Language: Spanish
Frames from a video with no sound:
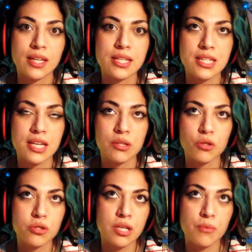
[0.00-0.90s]
que sí, que
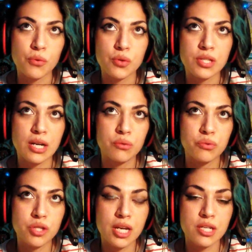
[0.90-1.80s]
todos tenemos nuestra
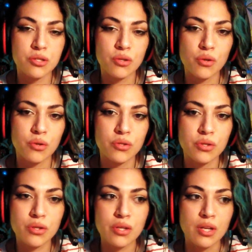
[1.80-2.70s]
lucha y esto y lo otro,